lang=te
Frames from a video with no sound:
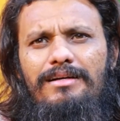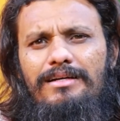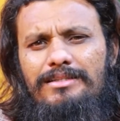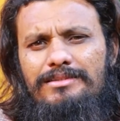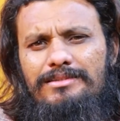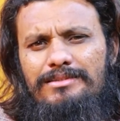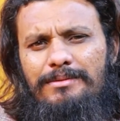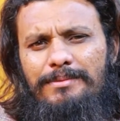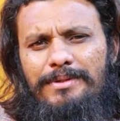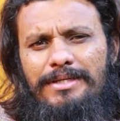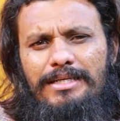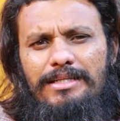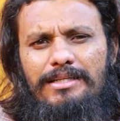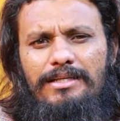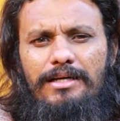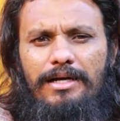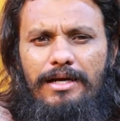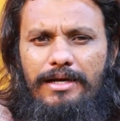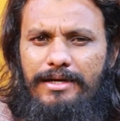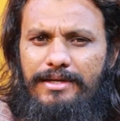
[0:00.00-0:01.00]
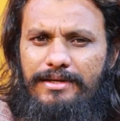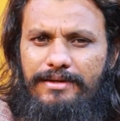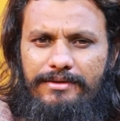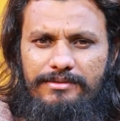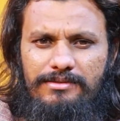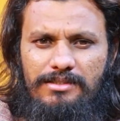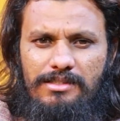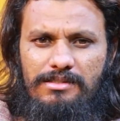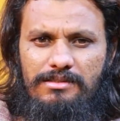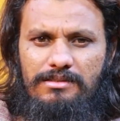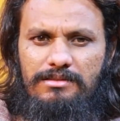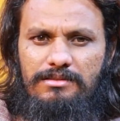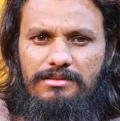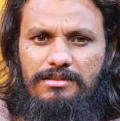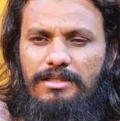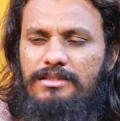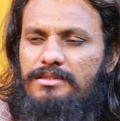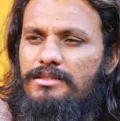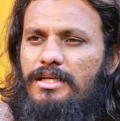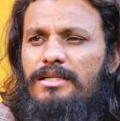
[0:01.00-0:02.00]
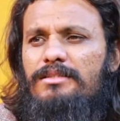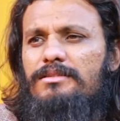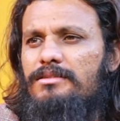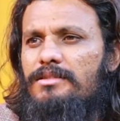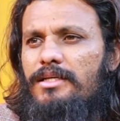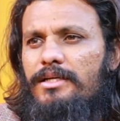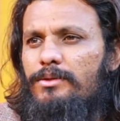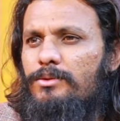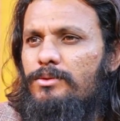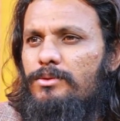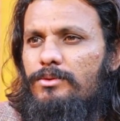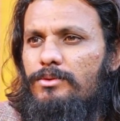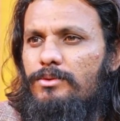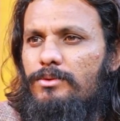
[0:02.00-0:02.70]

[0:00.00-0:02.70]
రహస్యం ఏం లేదండి అంటే సిన్స్ సిక్స్ ఇయర్స్ నేను